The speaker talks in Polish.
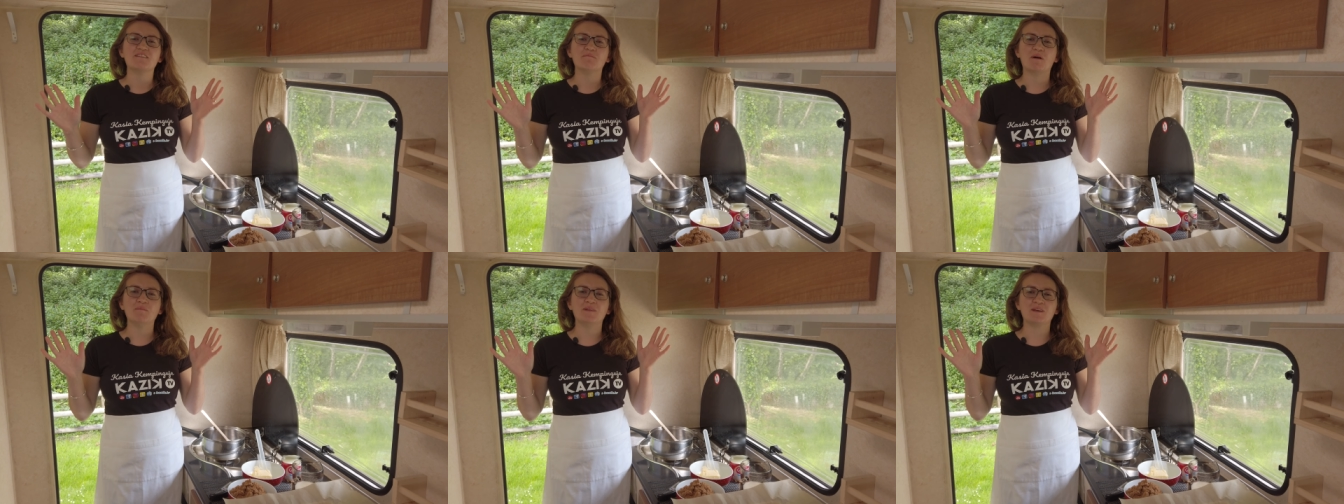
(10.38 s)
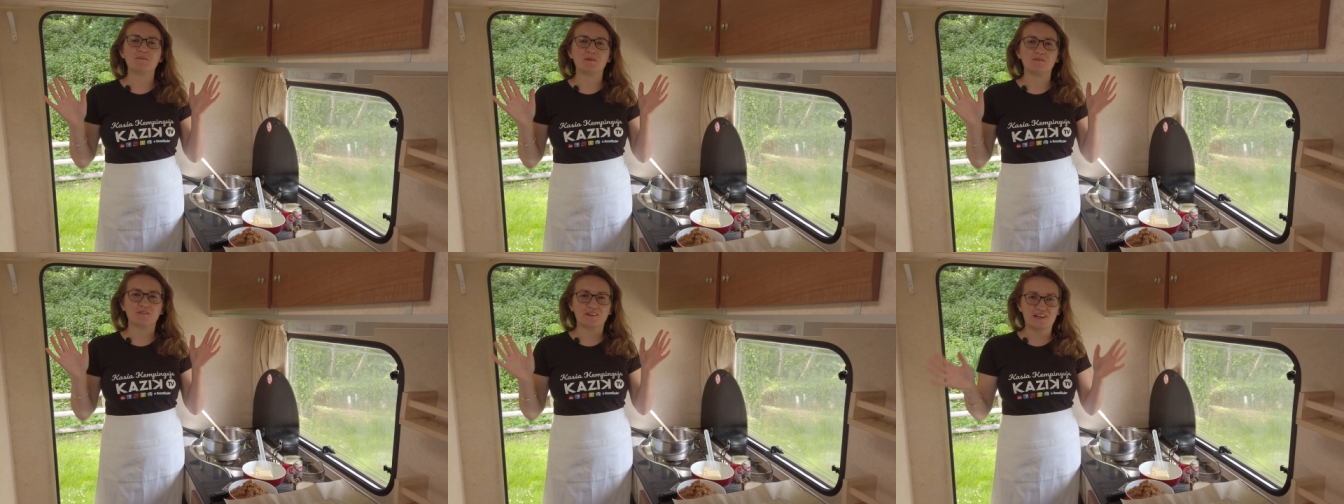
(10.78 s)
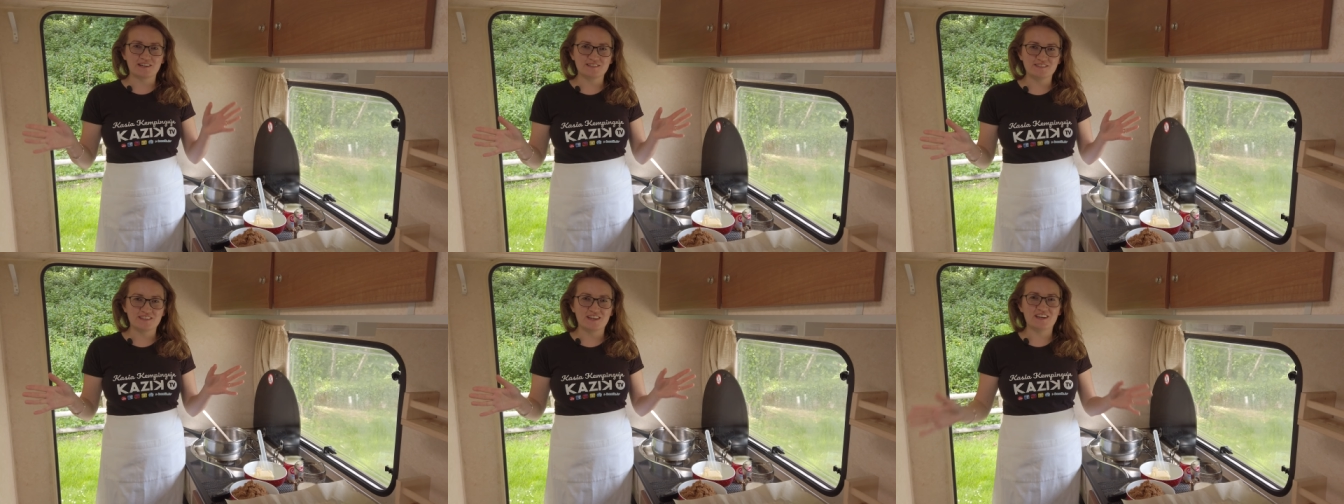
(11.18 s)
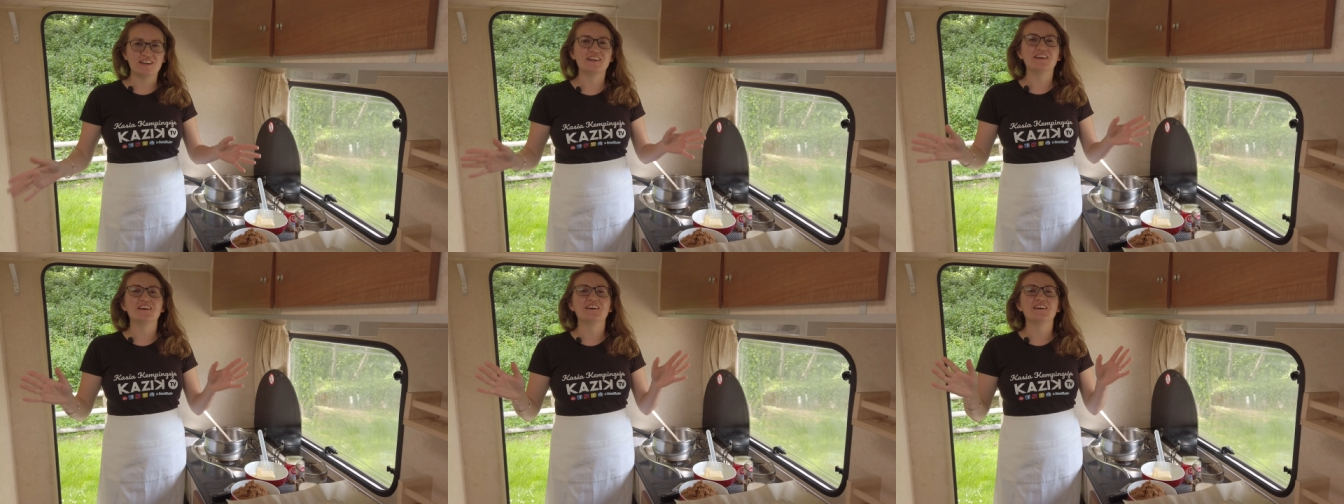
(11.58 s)
Mam na imię
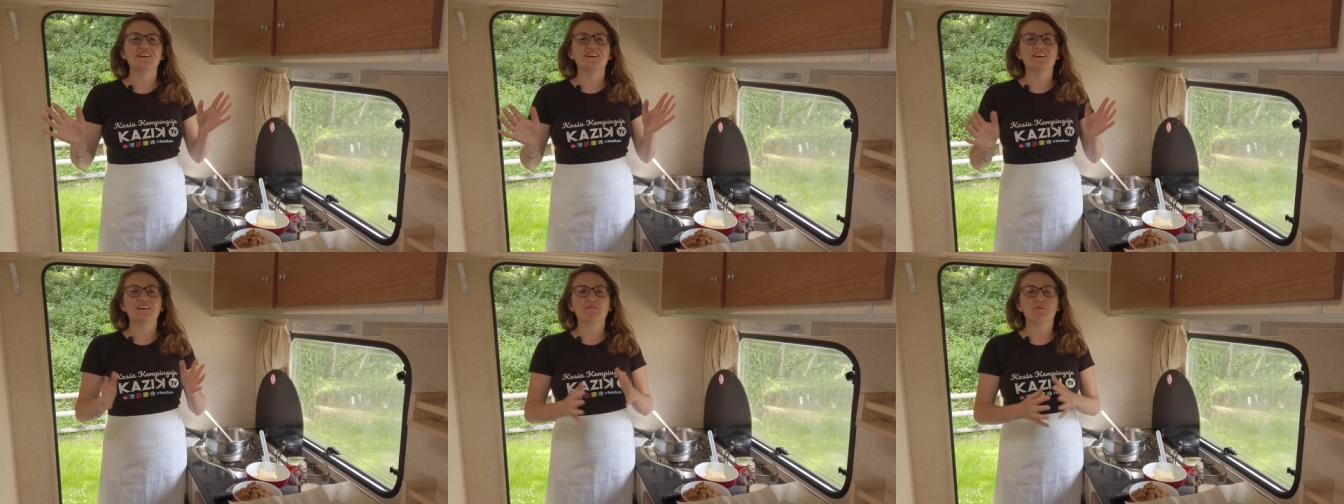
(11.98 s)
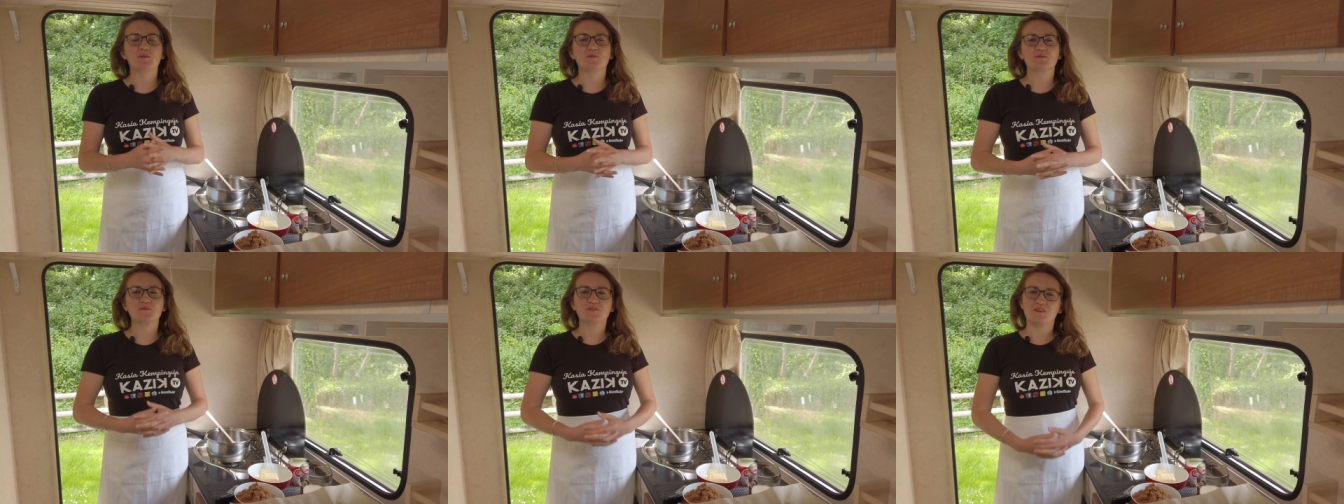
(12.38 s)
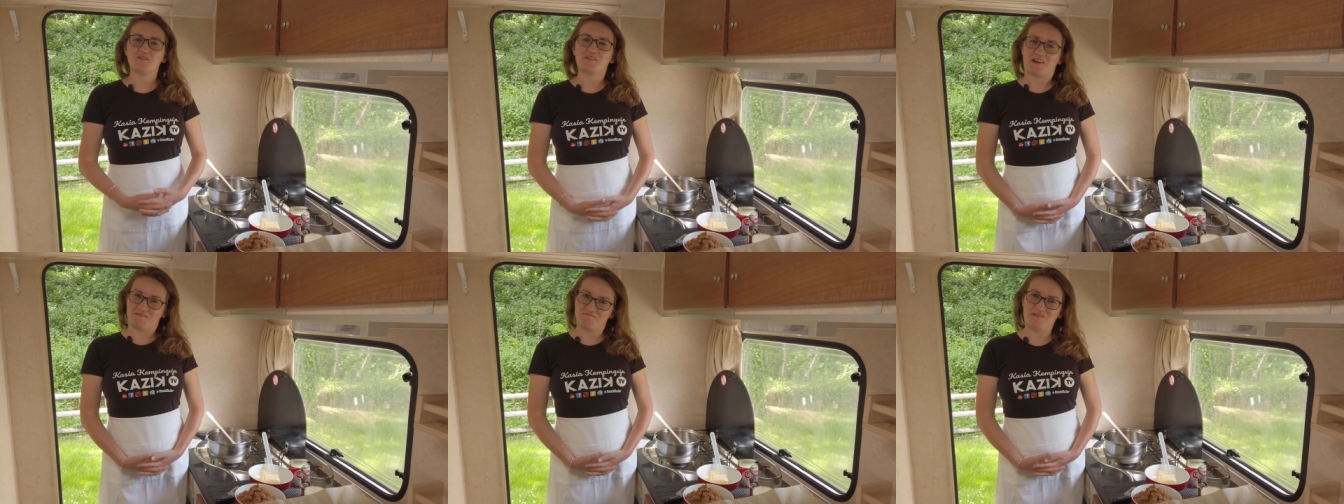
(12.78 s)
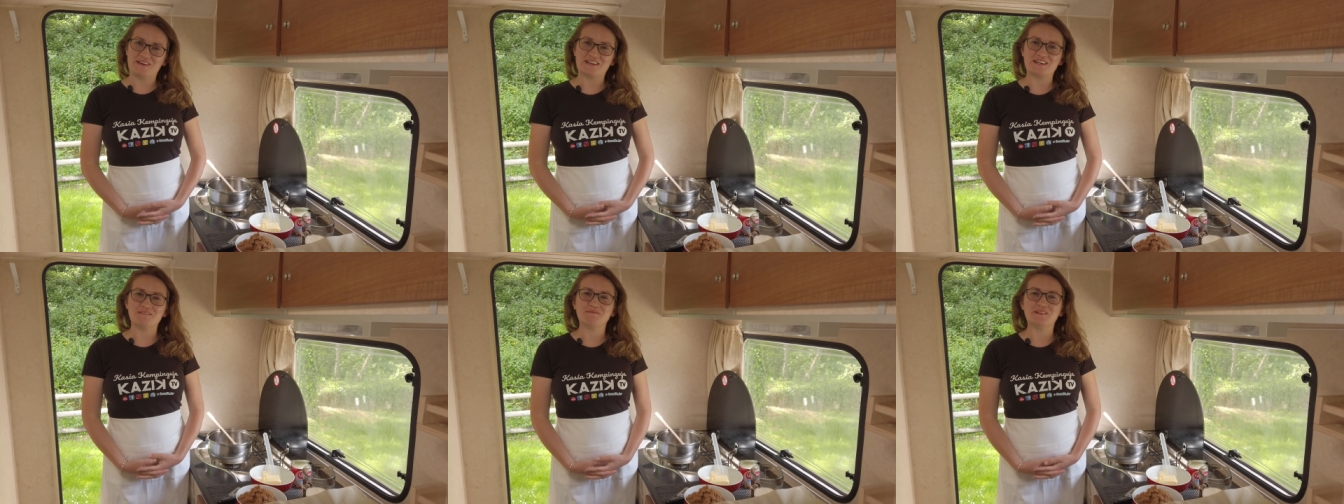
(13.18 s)
Kasia, podróżuję
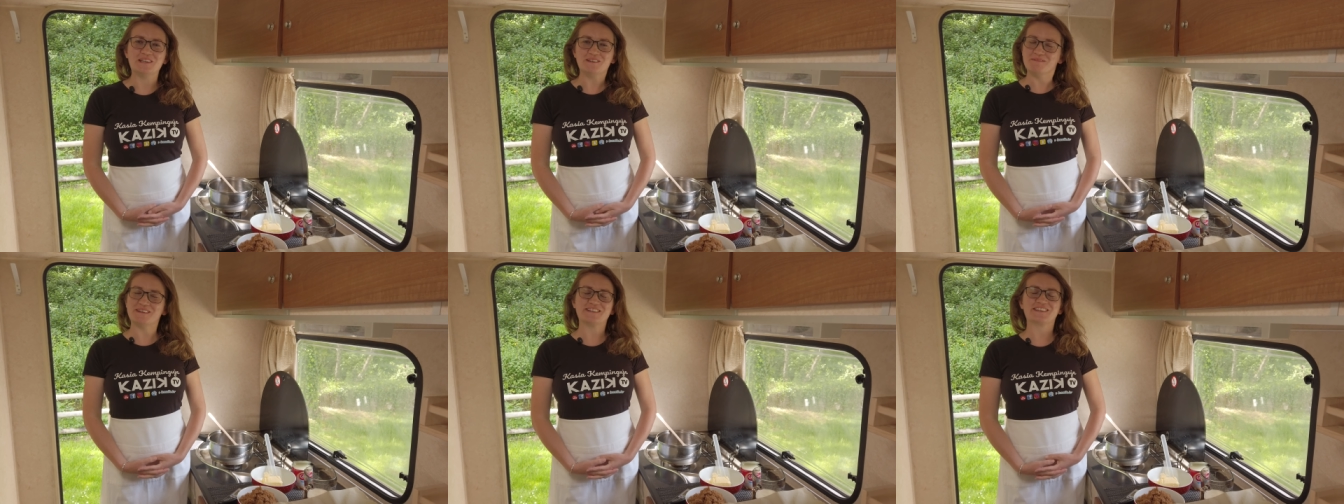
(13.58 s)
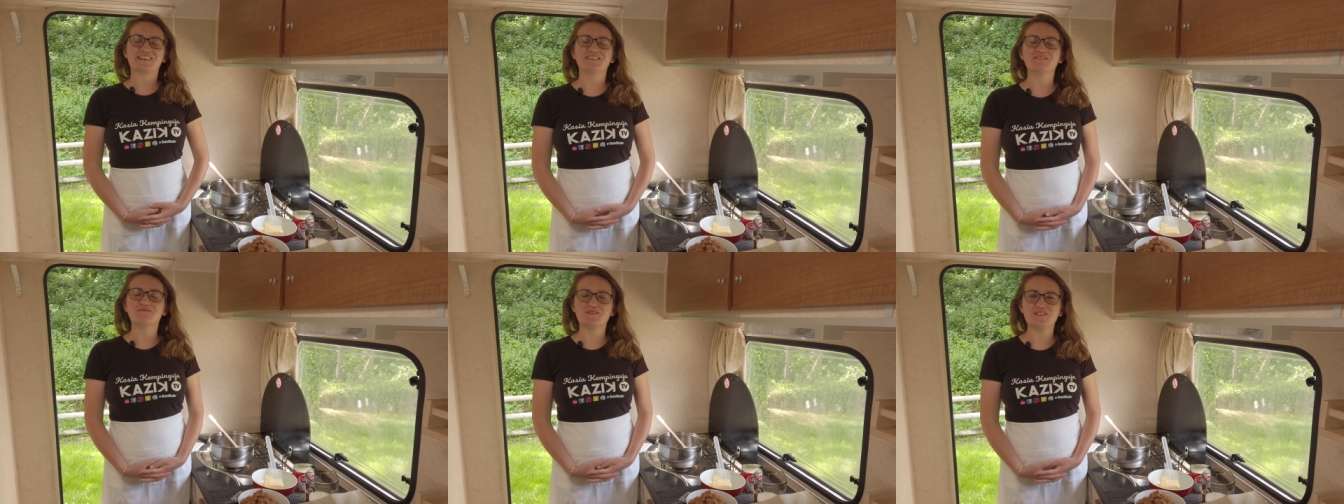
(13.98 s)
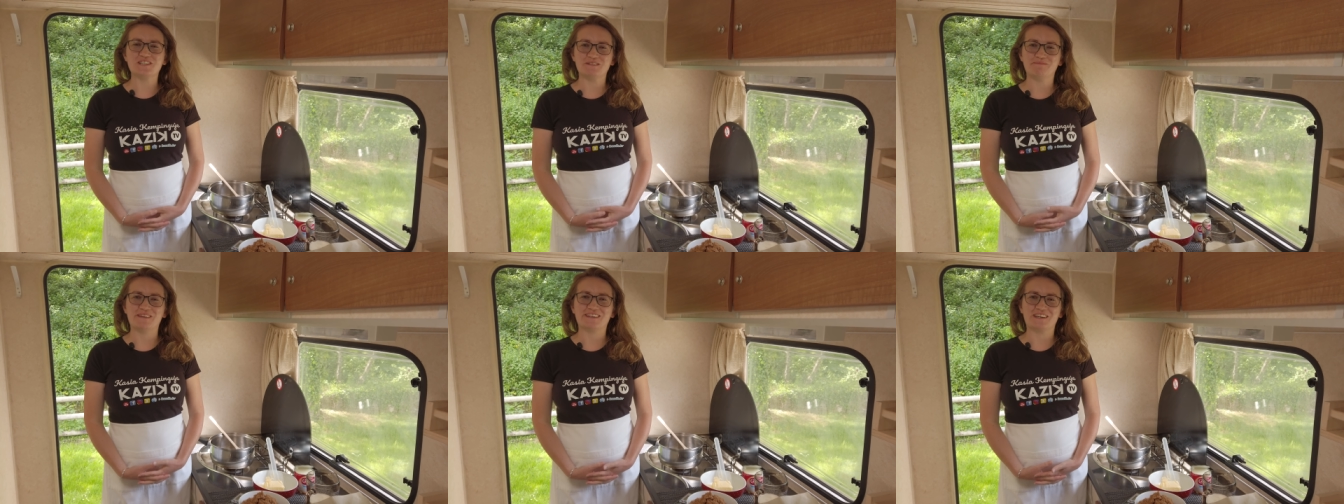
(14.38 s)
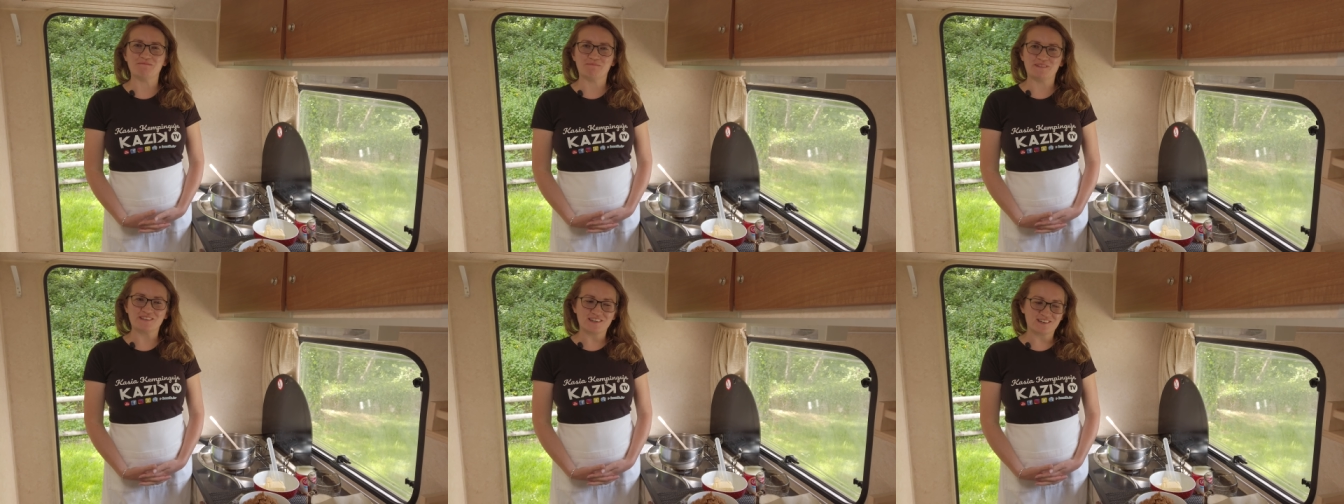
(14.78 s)
kamperem i mieszkam w przyczepie
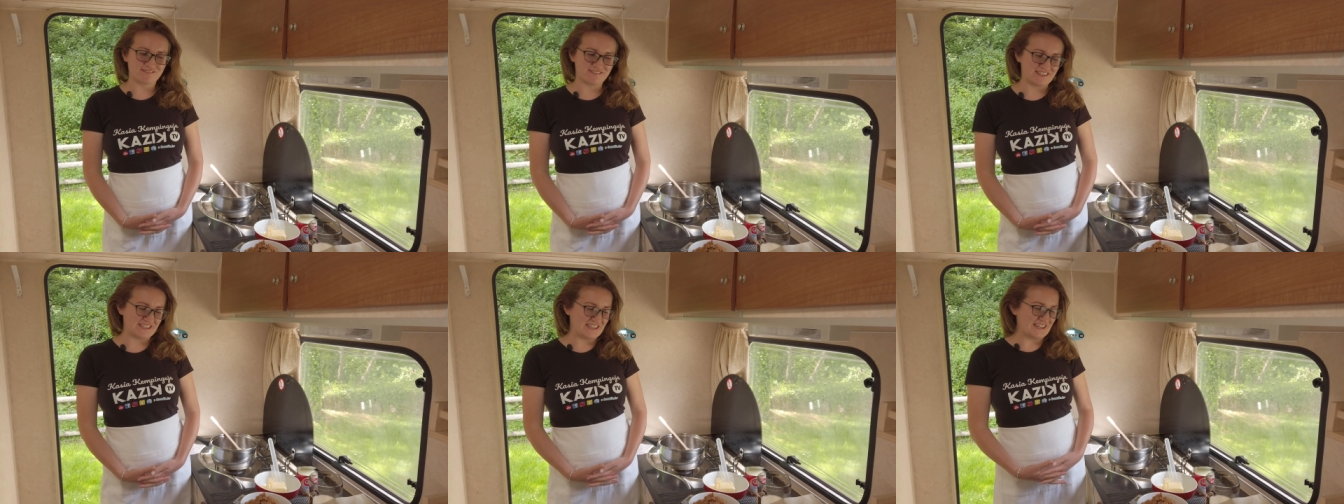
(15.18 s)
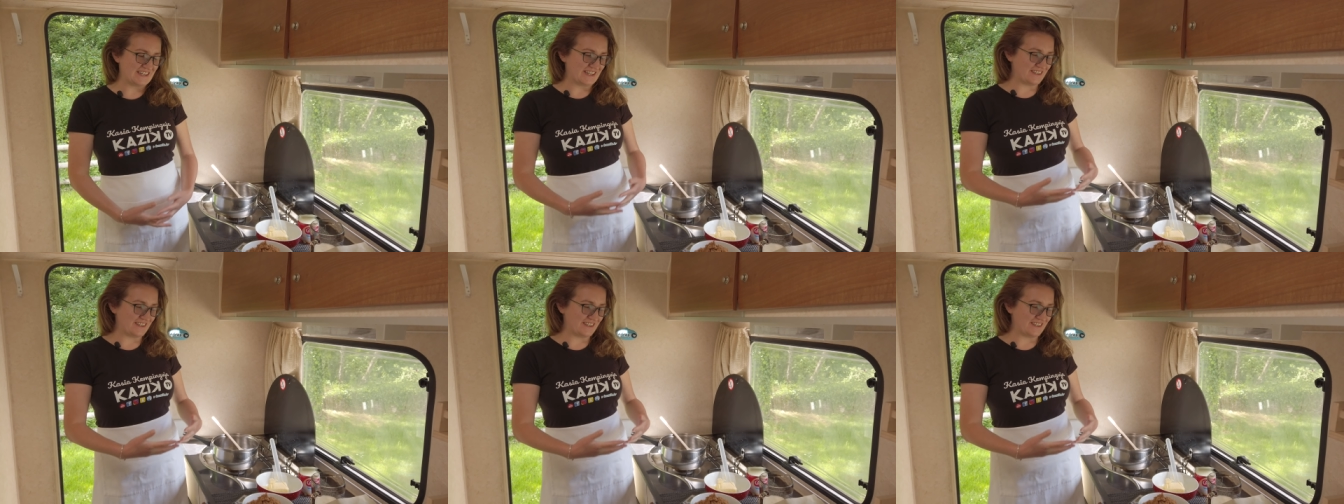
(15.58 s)
kempingowej.